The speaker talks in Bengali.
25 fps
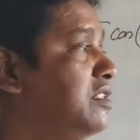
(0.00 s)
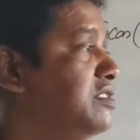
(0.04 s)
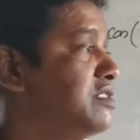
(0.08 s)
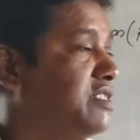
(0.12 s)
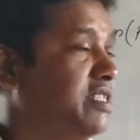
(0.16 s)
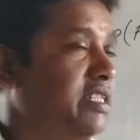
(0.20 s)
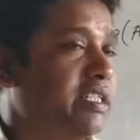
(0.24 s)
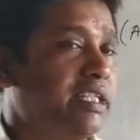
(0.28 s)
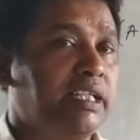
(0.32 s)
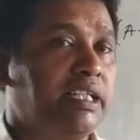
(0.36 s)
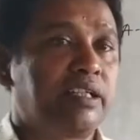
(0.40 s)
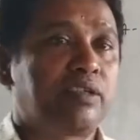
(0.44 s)

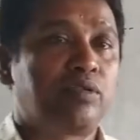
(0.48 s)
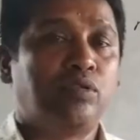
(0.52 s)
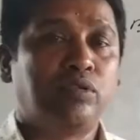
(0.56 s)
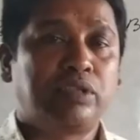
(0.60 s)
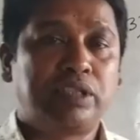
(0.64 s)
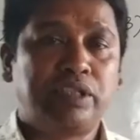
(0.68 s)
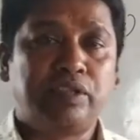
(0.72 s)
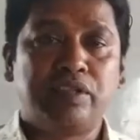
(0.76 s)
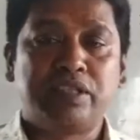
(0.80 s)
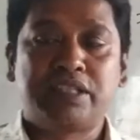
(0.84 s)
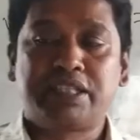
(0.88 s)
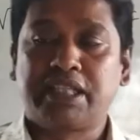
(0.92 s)
যে
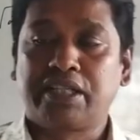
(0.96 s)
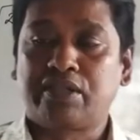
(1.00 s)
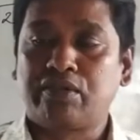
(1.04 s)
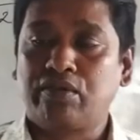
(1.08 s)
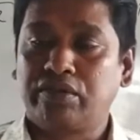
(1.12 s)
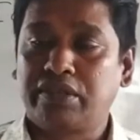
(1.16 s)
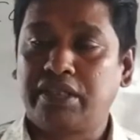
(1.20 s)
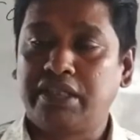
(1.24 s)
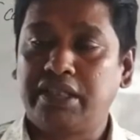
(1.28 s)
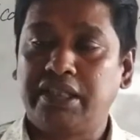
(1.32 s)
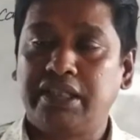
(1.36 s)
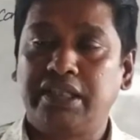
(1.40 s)
ক্ষতি হয়েছে
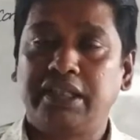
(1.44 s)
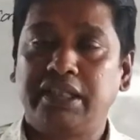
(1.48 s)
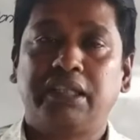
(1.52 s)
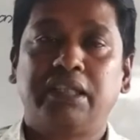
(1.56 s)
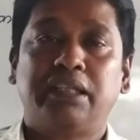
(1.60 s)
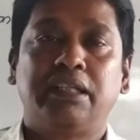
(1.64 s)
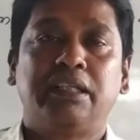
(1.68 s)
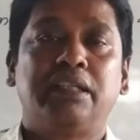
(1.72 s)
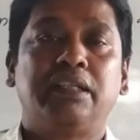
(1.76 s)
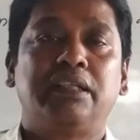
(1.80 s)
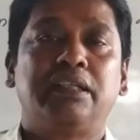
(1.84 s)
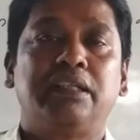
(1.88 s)
ক্ষতি
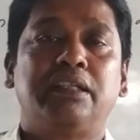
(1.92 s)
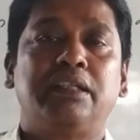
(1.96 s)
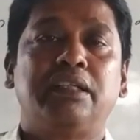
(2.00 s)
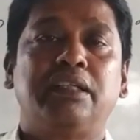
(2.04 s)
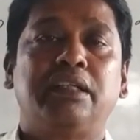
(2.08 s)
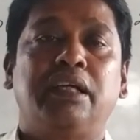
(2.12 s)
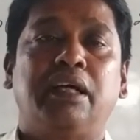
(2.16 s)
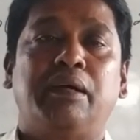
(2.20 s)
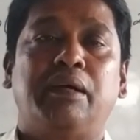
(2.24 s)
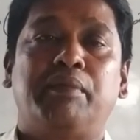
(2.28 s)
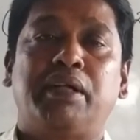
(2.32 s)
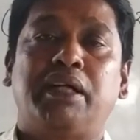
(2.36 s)

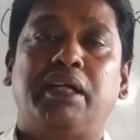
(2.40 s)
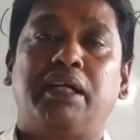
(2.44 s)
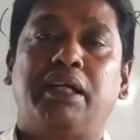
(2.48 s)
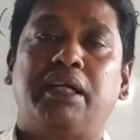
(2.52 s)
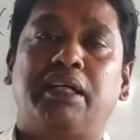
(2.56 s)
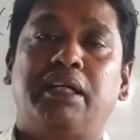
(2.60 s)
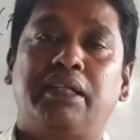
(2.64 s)
আমরা